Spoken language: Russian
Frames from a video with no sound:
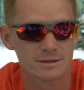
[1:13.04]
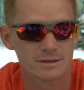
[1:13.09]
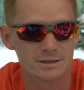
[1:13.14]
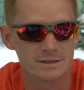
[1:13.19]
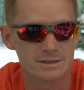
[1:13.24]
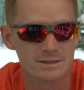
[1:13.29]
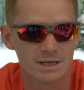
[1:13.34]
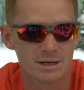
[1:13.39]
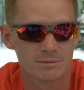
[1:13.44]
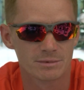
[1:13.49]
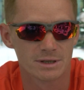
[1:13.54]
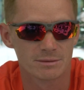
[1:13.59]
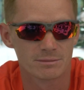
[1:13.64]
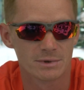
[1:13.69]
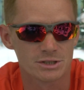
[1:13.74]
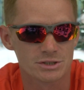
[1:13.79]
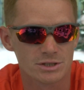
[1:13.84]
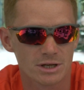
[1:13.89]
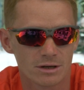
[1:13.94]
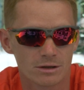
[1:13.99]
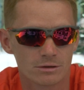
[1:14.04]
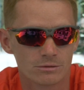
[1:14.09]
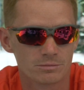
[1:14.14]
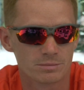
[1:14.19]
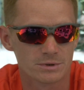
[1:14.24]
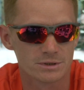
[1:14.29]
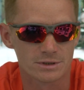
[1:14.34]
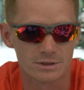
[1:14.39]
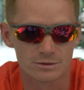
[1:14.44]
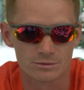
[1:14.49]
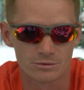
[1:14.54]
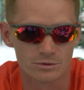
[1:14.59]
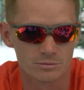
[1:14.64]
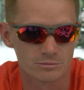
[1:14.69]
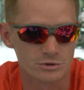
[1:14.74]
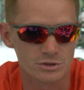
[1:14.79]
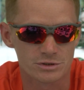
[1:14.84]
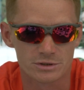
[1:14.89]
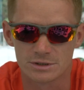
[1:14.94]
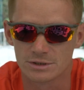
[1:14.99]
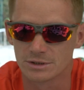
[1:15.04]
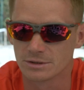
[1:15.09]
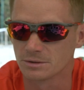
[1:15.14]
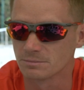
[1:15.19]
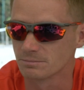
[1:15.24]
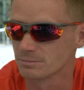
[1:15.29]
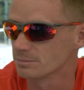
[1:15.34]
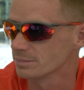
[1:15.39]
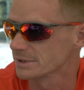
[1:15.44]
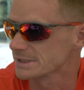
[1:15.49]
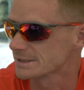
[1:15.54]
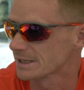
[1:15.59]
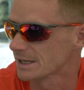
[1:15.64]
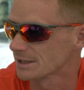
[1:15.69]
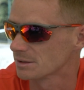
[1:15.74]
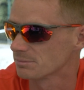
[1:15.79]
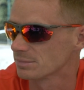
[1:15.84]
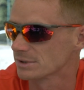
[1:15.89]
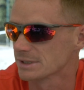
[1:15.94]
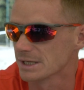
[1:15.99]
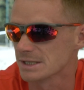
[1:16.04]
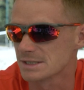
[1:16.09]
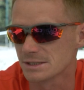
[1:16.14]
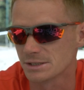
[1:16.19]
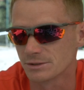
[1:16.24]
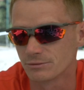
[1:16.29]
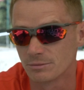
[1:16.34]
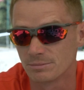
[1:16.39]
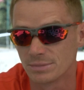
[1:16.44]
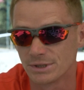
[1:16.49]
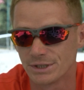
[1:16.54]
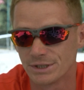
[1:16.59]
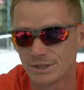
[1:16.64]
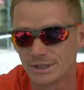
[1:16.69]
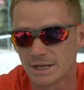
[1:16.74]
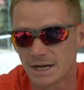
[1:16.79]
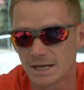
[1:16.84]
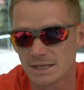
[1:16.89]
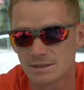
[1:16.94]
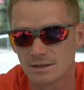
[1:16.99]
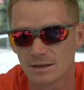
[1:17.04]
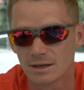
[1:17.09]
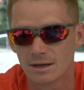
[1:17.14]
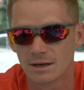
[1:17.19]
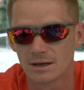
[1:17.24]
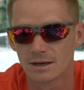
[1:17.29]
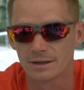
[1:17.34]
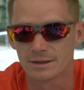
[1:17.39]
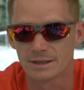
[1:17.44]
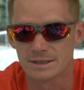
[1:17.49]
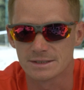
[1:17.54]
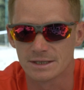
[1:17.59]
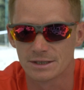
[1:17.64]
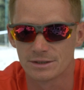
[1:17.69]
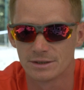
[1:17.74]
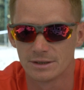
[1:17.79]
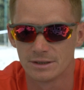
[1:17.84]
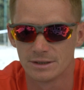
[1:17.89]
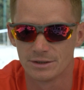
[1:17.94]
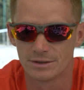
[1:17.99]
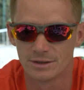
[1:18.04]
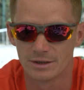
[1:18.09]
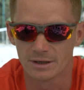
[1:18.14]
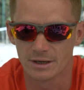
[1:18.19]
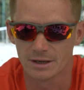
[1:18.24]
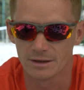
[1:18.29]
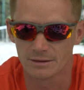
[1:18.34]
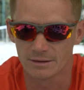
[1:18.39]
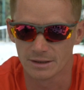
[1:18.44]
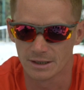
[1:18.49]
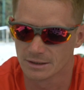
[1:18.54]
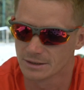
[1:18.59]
Это самая большая глупость, которую можно делать, постоянно пытаться его переиграть на задней линиях,